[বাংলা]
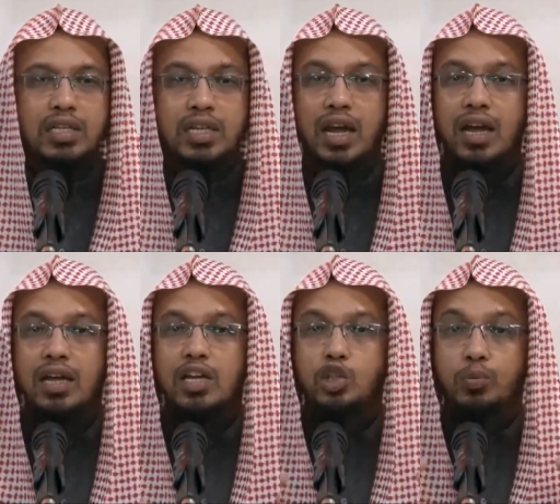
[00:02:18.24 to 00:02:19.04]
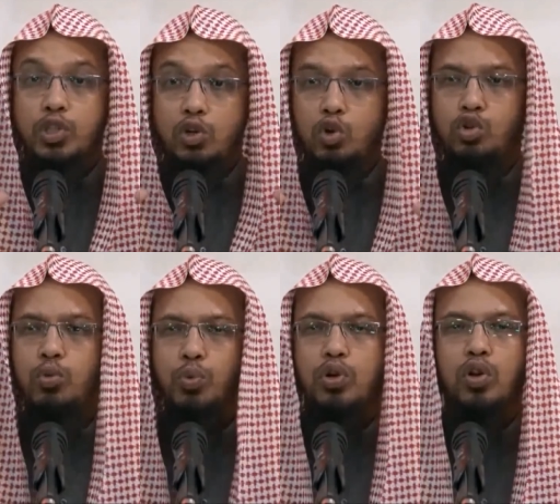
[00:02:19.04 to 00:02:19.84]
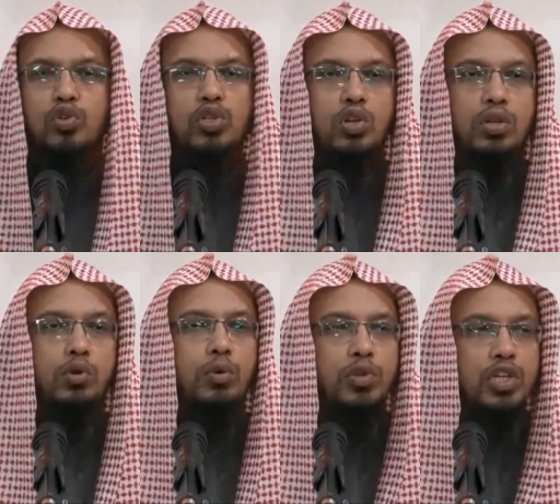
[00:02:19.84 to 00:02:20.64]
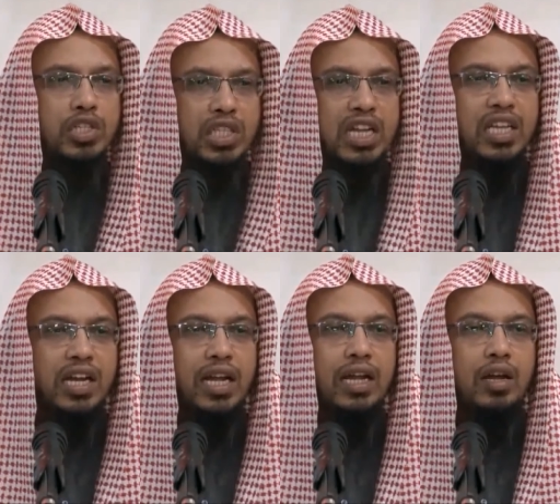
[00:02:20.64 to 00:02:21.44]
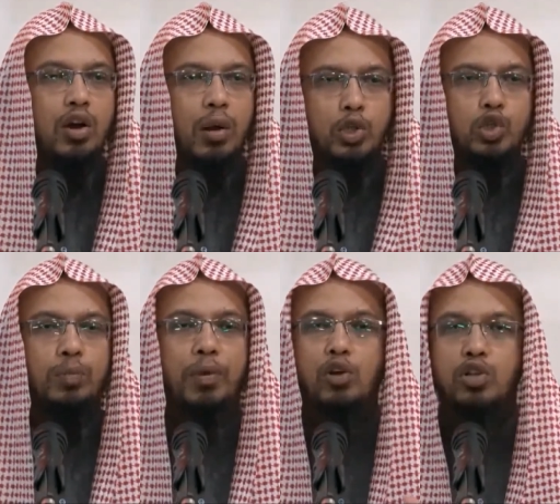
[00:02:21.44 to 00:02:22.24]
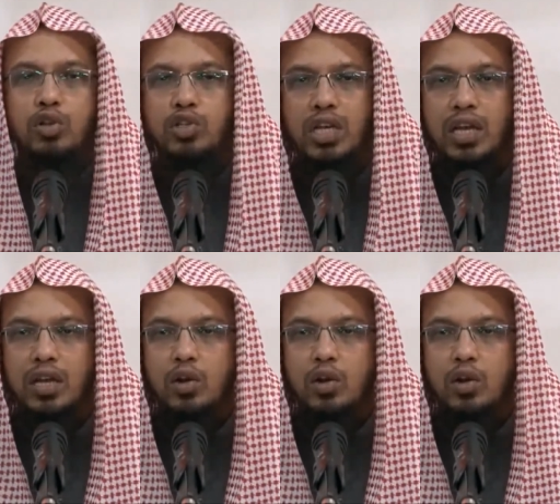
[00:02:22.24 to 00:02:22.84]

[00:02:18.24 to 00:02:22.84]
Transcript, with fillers: যেটা সবচেয়ে গুরুত্বপূর্ণ নসিহত এবং উপদেশ দিয়ে থাকে অবশ্য পালনীয় যে